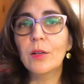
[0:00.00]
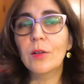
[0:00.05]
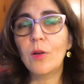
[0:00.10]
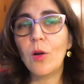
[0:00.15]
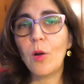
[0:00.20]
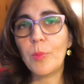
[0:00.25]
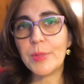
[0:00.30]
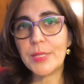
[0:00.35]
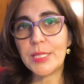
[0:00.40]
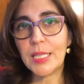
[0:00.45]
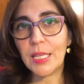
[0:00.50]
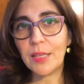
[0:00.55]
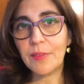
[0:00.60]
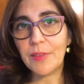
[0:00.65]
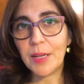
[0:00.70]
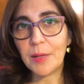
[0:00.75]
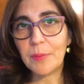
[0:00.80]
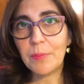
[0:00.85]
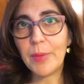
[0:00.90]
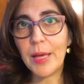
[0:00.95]
o per
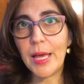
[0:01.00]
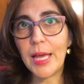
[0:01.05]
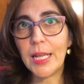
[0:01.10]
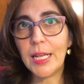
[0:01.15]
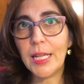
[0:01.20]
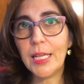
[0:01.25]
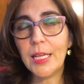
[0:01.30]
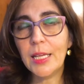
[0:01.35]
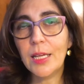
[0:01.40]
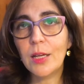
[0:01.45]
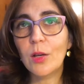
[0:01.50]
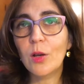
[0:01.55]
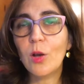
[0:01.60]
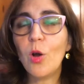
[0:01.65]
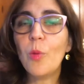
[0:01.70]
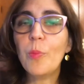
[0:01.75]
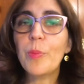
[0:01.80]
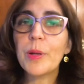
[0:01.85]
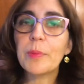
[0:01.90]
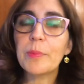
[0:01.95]
scrivere bene,
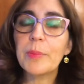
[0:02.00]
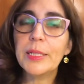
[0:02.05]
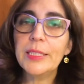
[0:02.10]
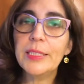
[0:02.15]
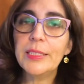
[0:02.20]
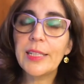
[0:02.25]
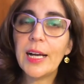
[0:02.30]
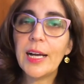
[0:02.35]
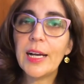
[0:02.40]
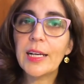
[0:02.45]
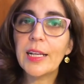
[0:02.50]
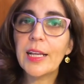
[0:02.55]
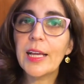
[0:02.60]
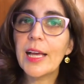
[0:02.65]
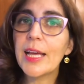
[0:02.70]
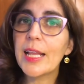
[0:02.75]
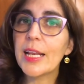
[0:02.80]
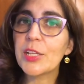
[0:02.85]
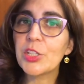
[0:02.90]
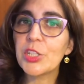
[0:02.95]
o per meditare
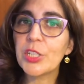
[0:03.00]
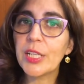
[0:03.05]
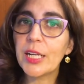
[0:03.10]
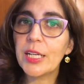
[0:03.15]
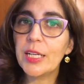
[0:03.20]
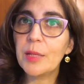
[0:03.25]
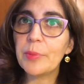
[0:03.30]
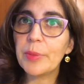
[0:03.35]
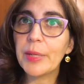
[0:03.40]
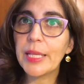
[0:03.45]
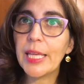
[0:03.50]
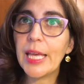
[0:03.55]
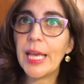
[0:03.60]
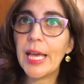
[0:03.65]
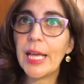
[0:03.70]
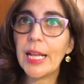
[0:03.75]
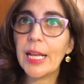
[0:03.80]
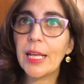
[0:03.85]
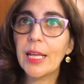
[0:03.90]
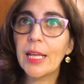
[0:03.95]
e recitare le
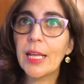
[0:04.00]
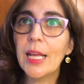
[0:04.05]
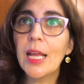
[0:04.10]
preghiere,